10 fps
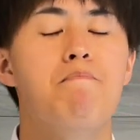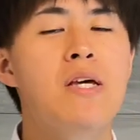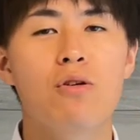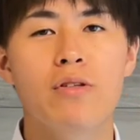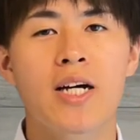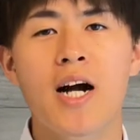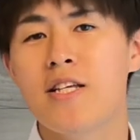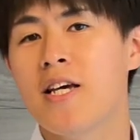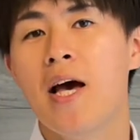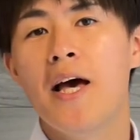目の中
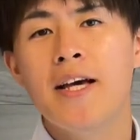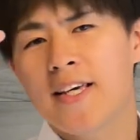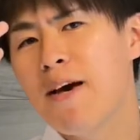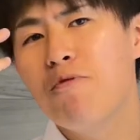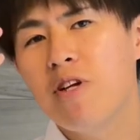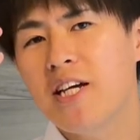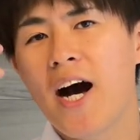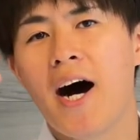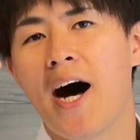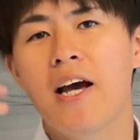に煙
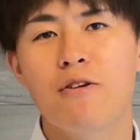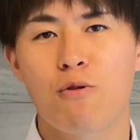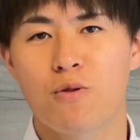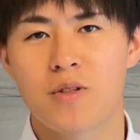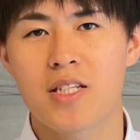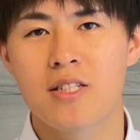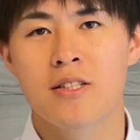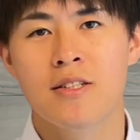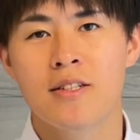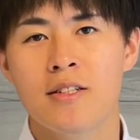が入ることで
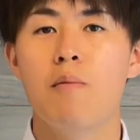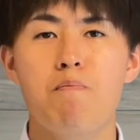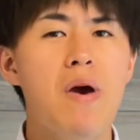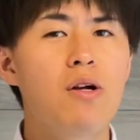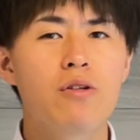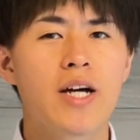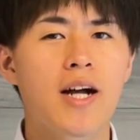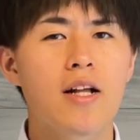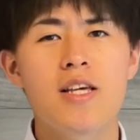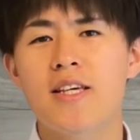す。目の
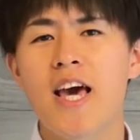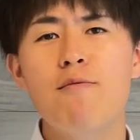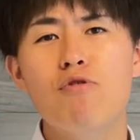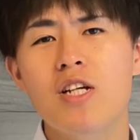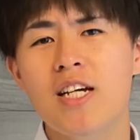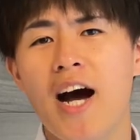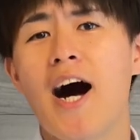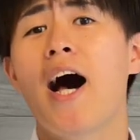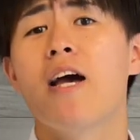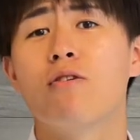中に煙が
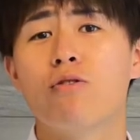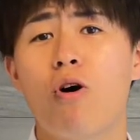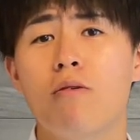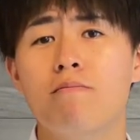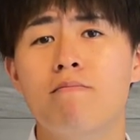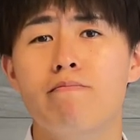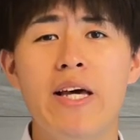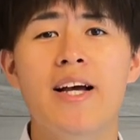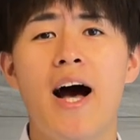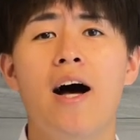入ると
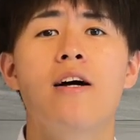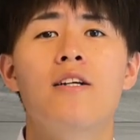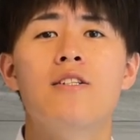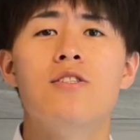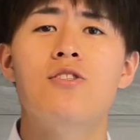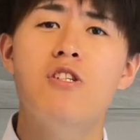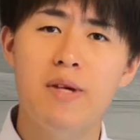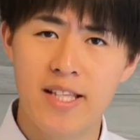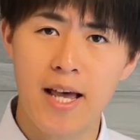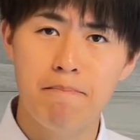目が染
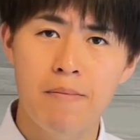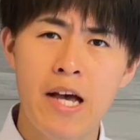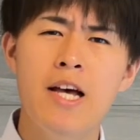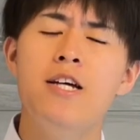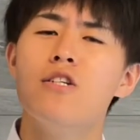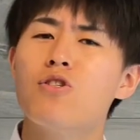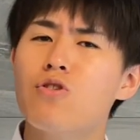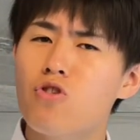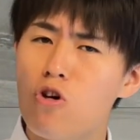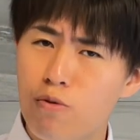みて
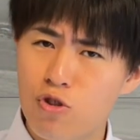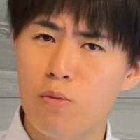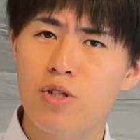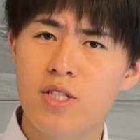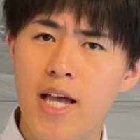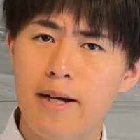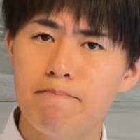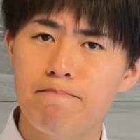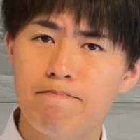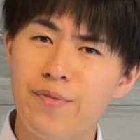しょぼしょぼして
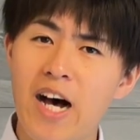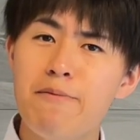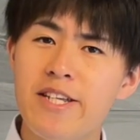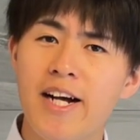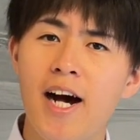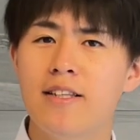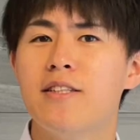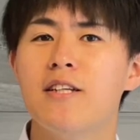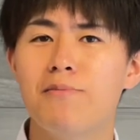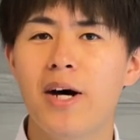涙が出
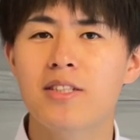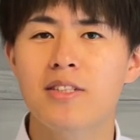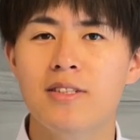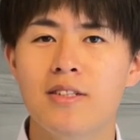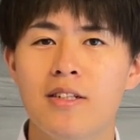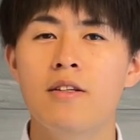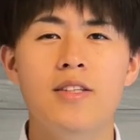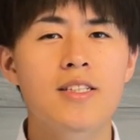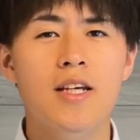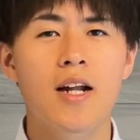てきます。
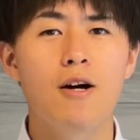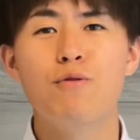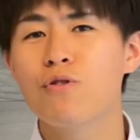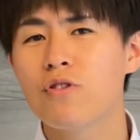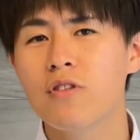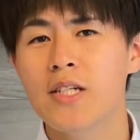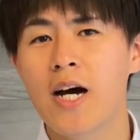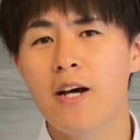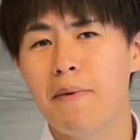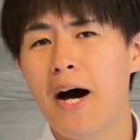ですから普通で
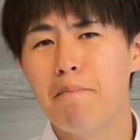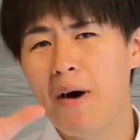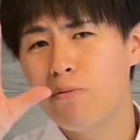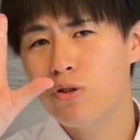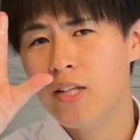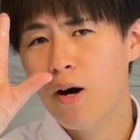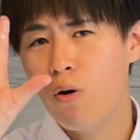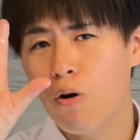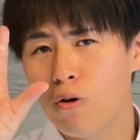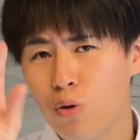あればまぶた
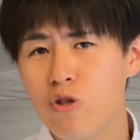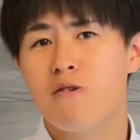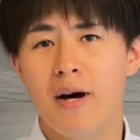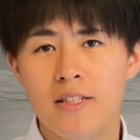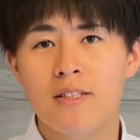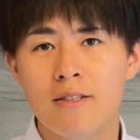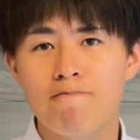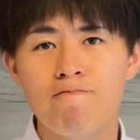を閉じます。